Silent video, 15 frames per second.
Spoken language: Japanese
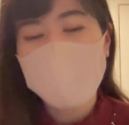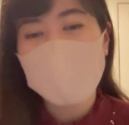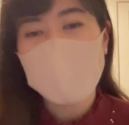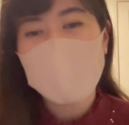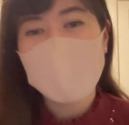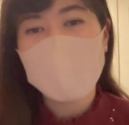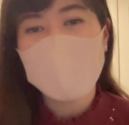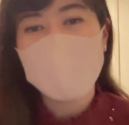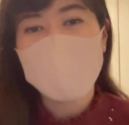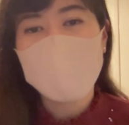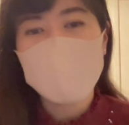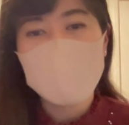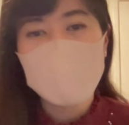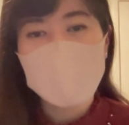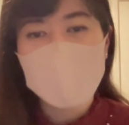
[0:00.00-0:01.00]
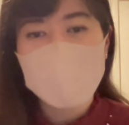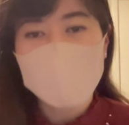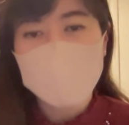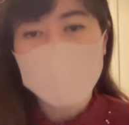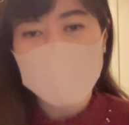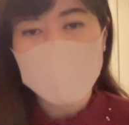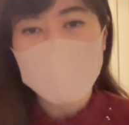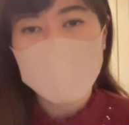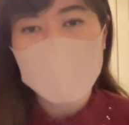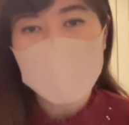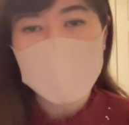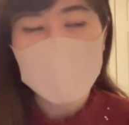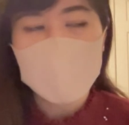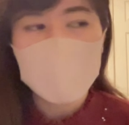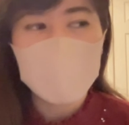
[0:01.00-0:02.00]
べて日本人の大家
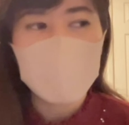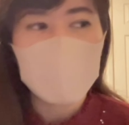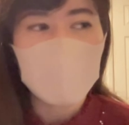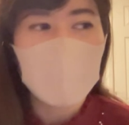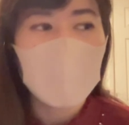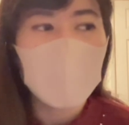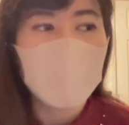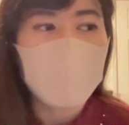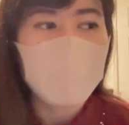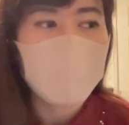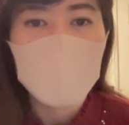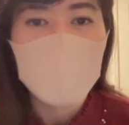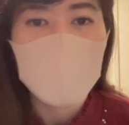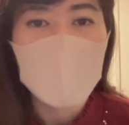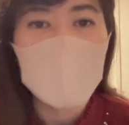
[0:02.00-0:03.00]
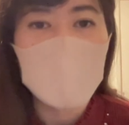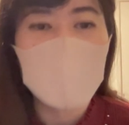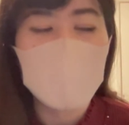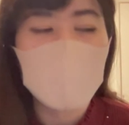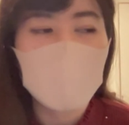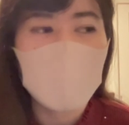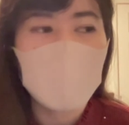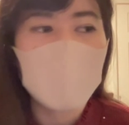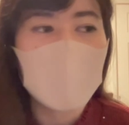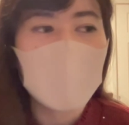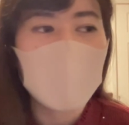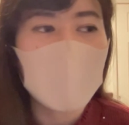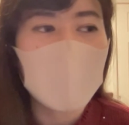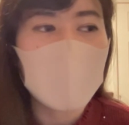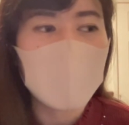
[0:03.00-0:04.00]
さんっていうのはメリットと
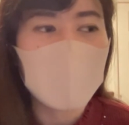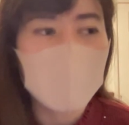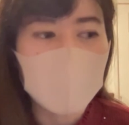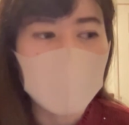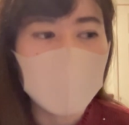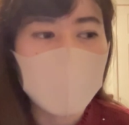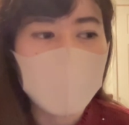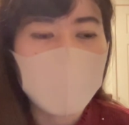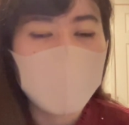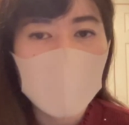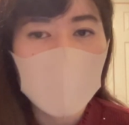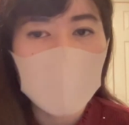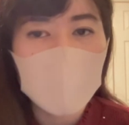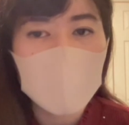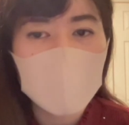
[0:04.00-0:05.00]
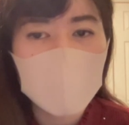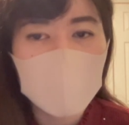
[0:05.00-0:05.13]
デメリットを話